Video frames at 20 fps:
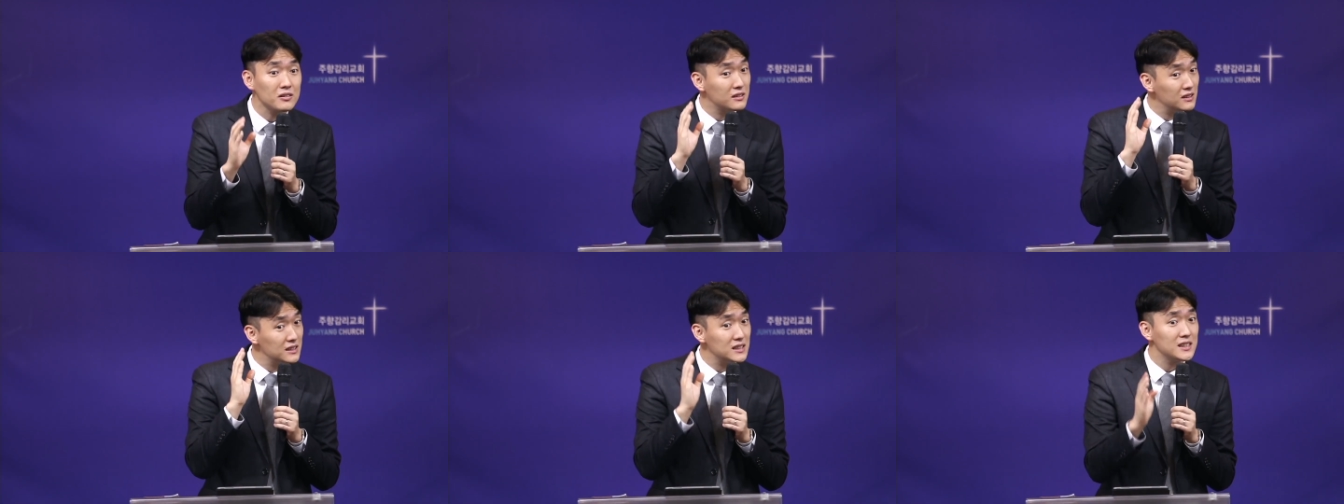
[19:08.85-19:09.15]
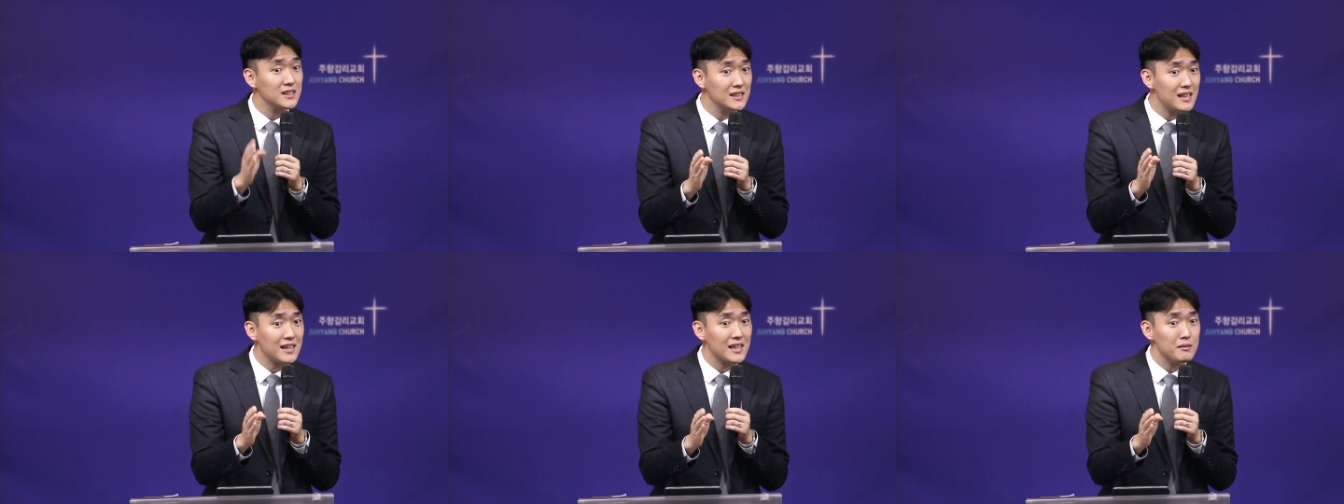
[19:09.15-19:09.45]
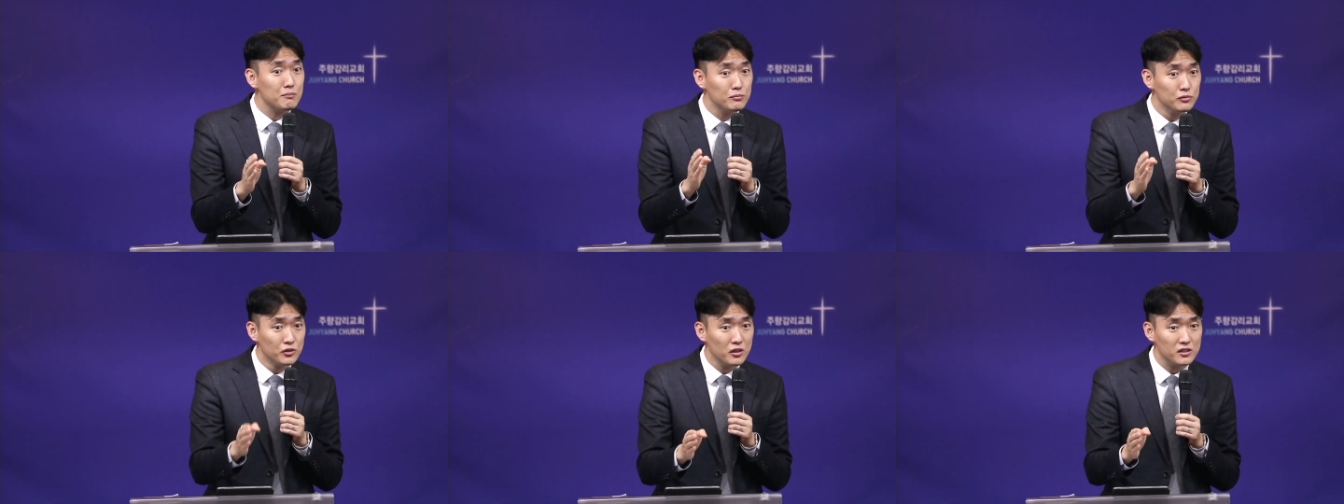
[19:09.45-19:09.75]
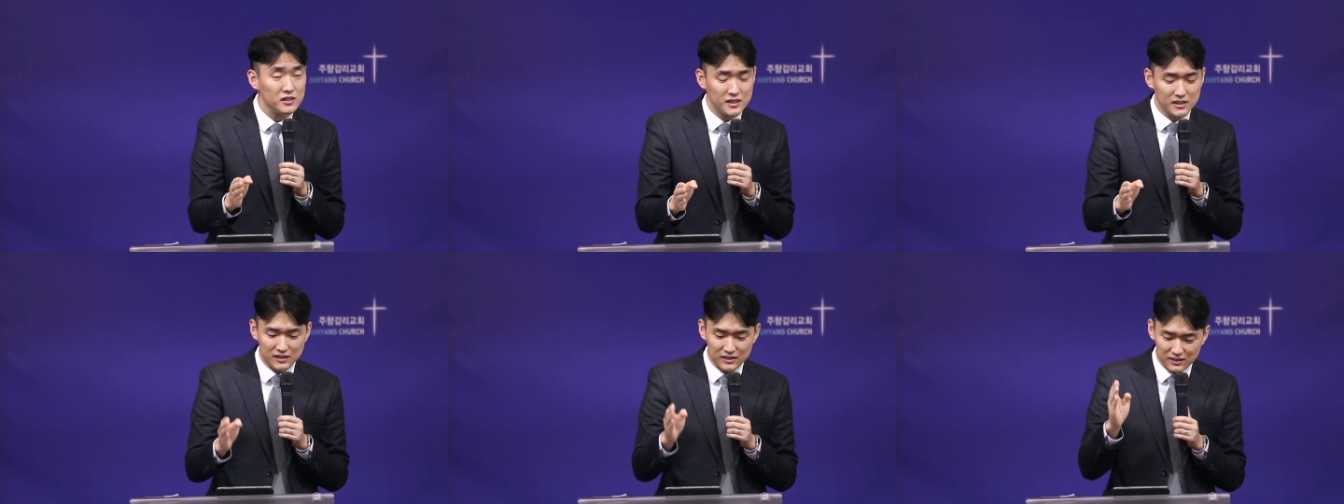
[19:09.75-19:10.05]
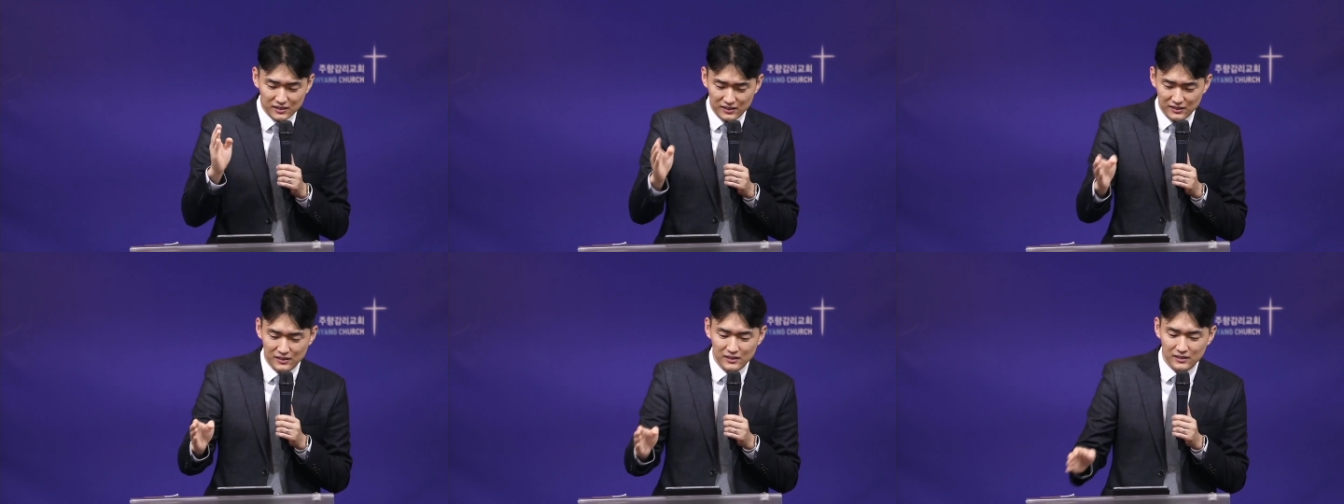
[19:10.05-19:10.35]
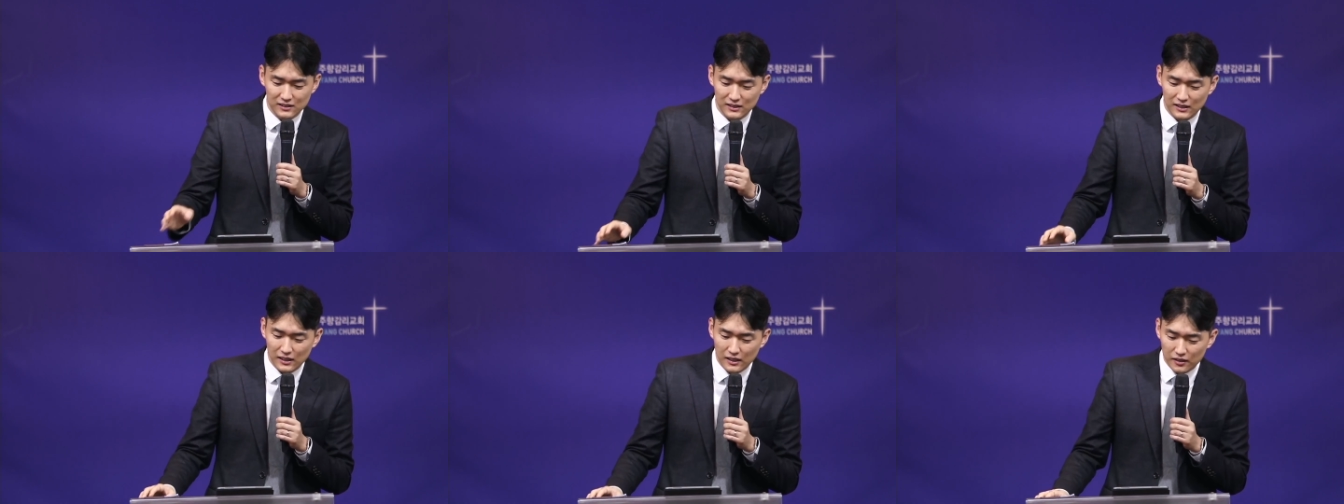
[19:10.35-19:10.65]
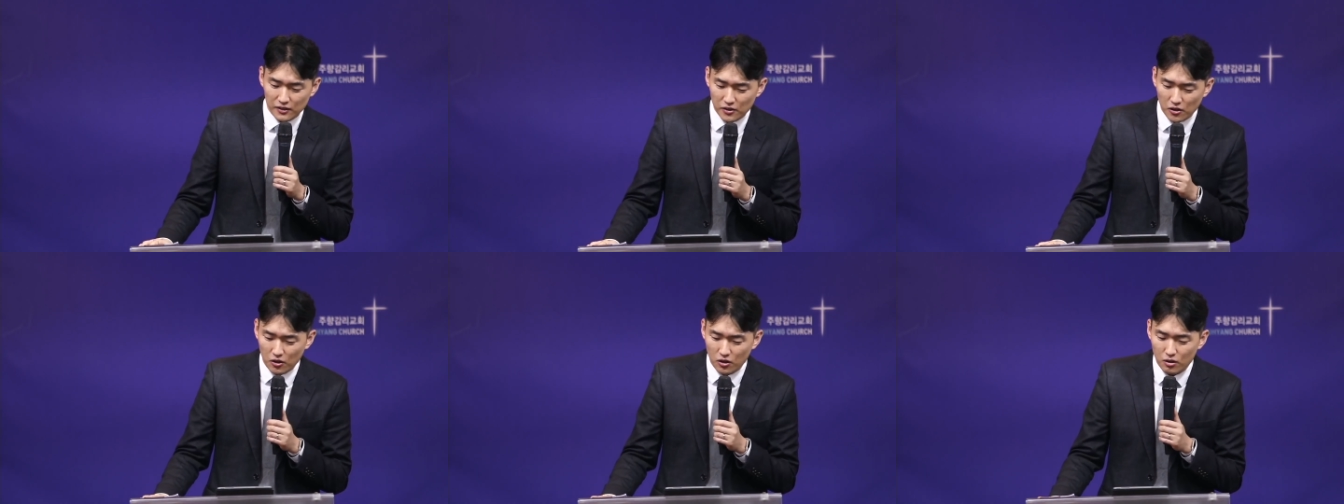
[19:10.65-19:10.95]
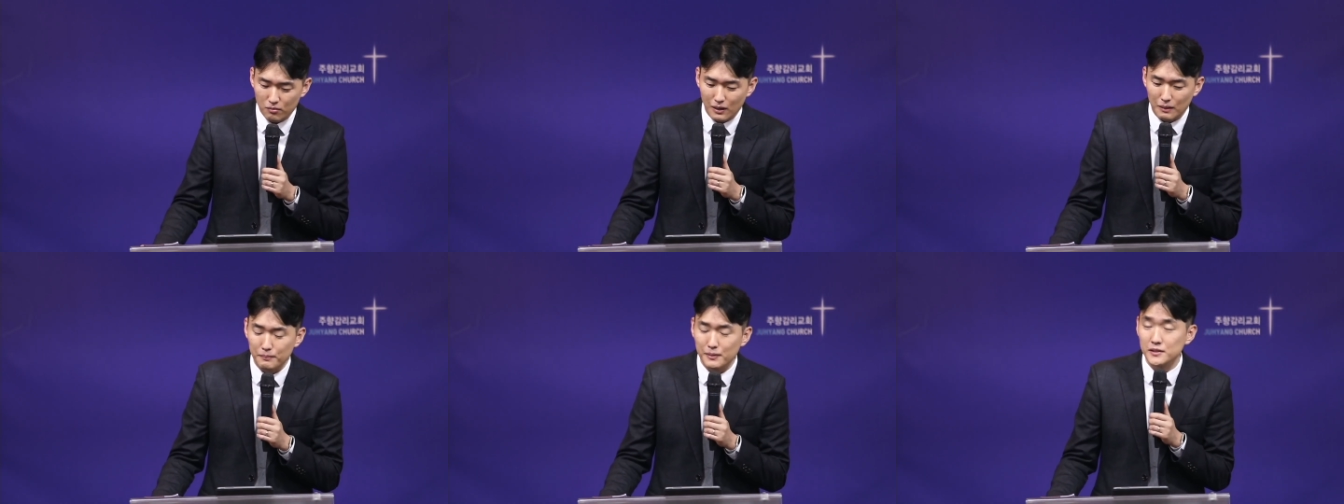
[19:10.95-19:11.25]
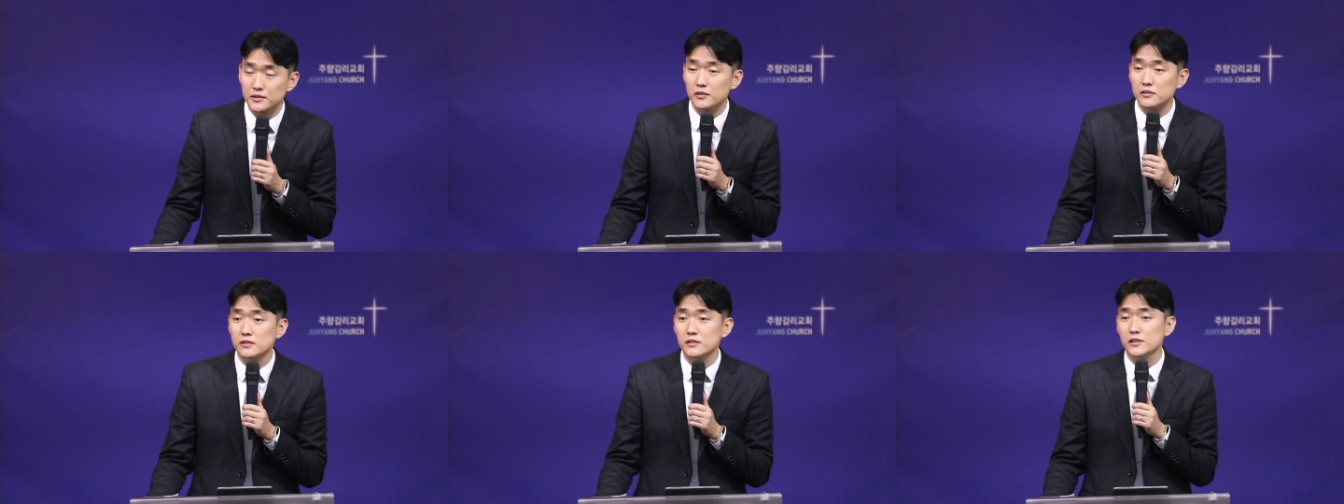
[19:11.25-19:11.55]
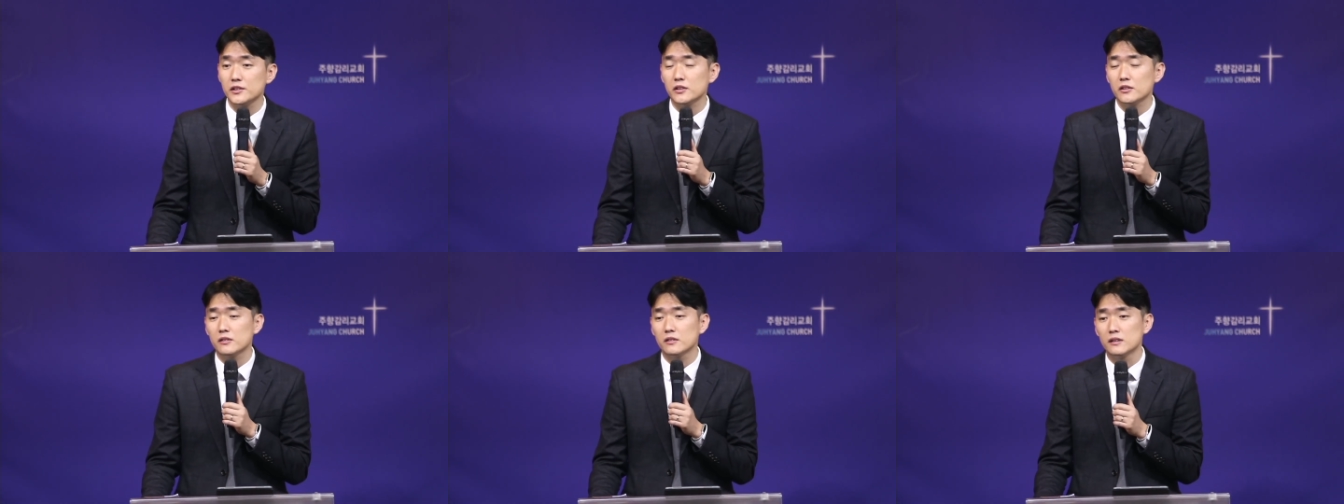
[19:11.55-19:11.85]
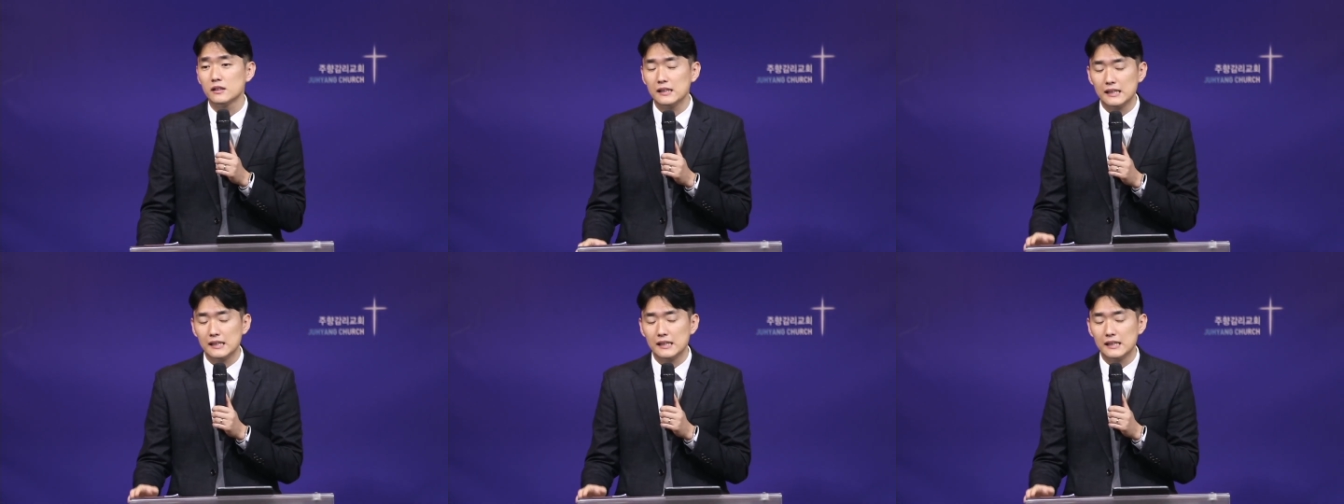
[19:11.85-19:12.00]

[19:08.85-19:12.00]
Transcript: 그 신앙이 무너지는 그 경험 앞에서는요,